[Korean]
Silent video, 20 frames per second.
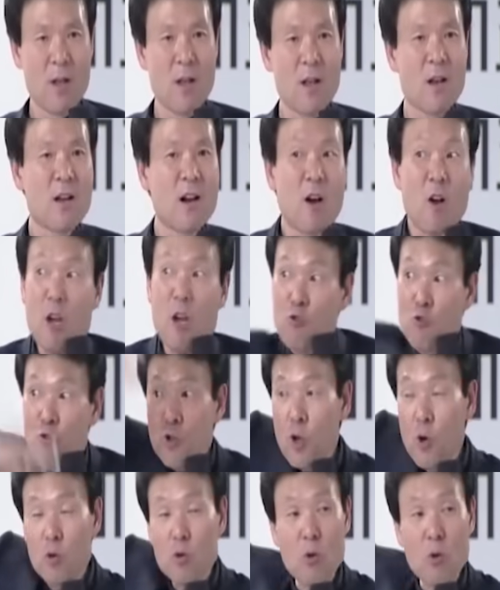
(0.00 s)
그래서 한
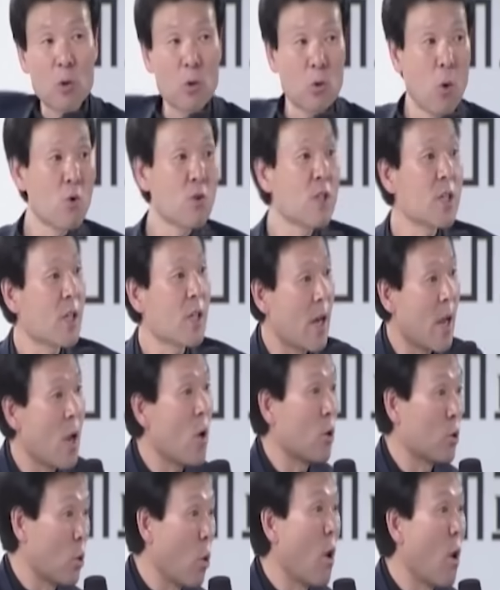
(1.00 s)
6개월 동안 통치를
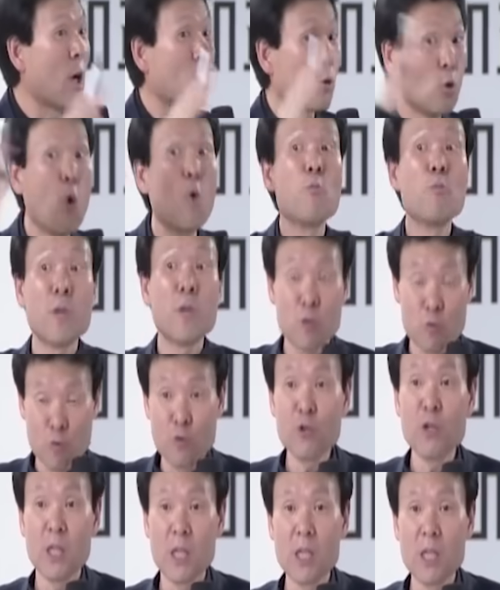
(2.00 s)
해요. 동학
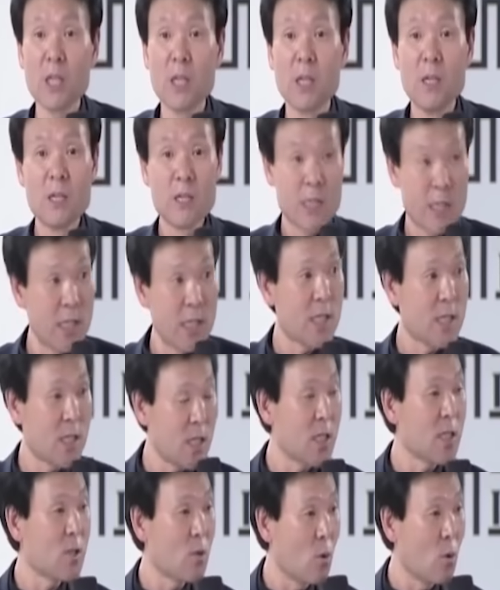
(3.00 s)
농민군이
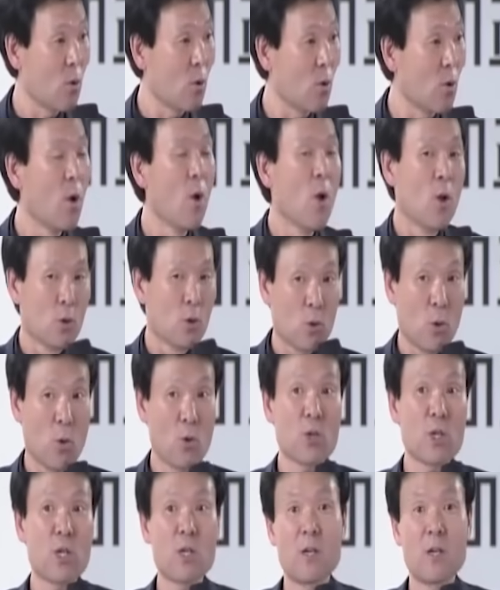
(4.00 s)
실질적으로
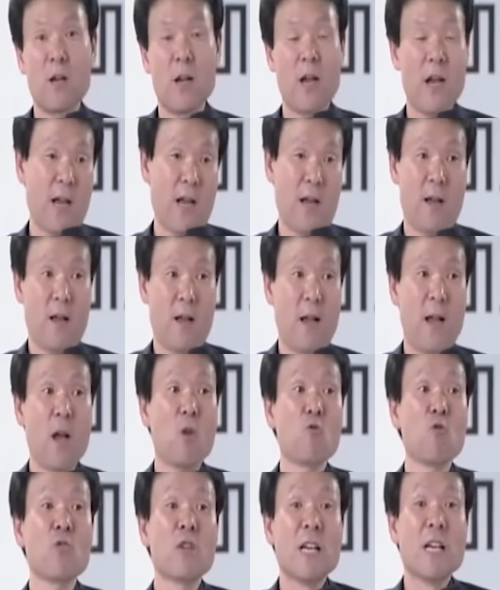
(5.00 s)
통치를
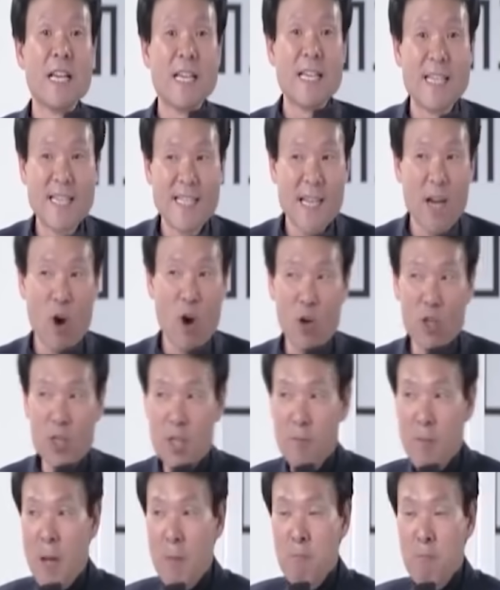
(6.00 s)
하고 이제
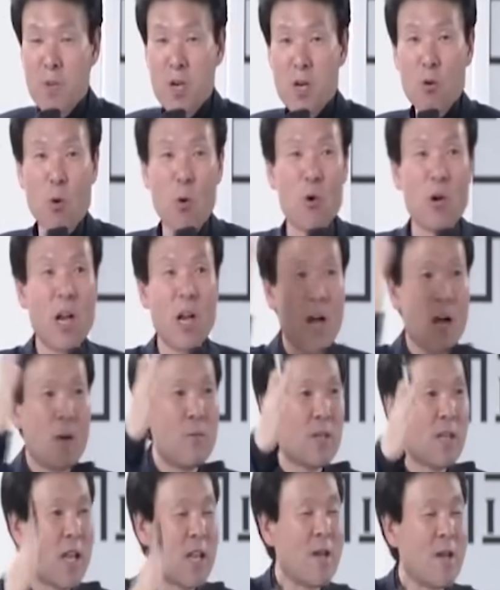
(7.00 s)
어디만 밀고
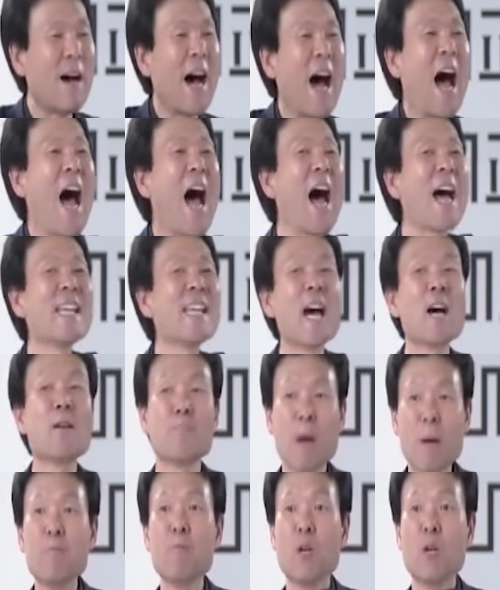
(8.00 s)
올라가면 되냐면
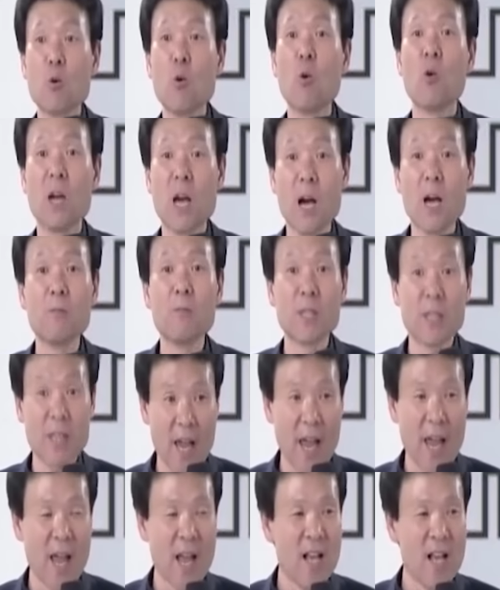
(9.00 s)
한양만 밀고 올라가면
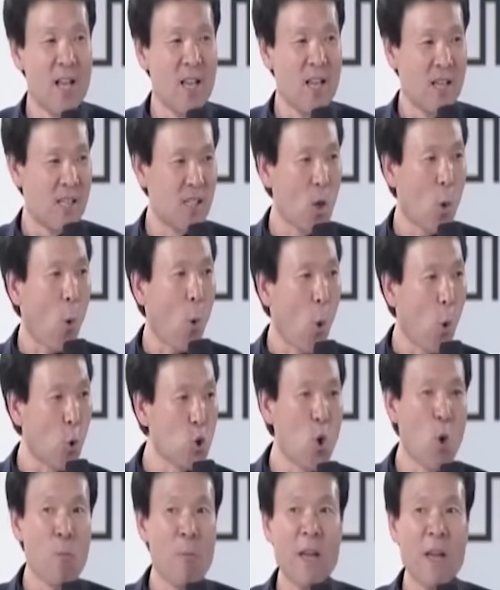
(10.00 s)
돼. 이제
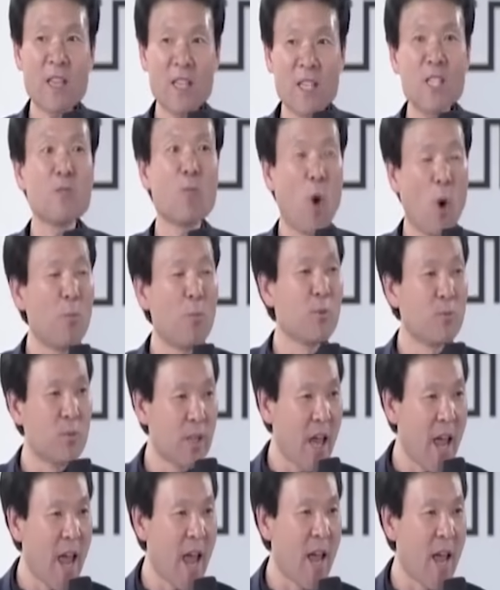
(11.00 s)
고종만 뒤집어 엎으면
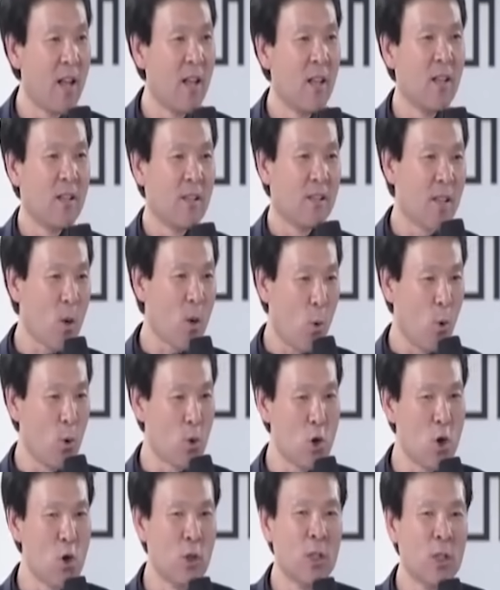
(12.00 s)
돼. 근데
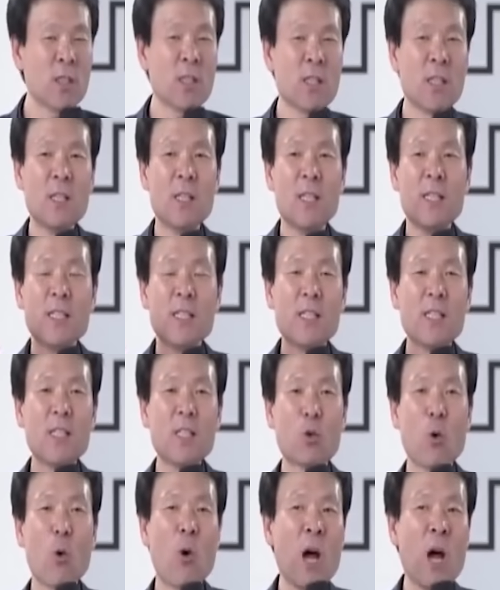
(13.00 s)
고종은
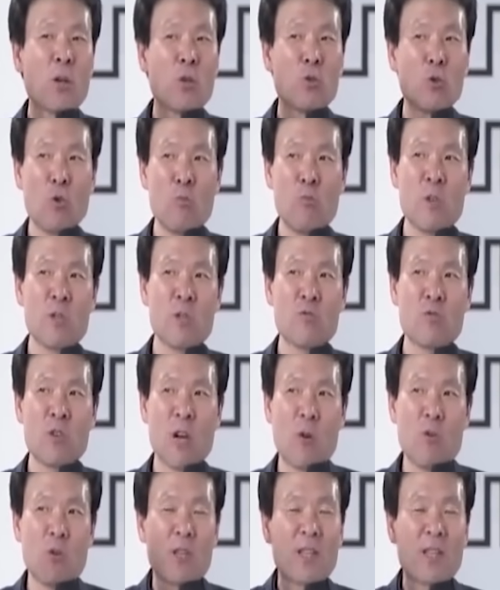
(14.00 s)
이 동학 농민군하고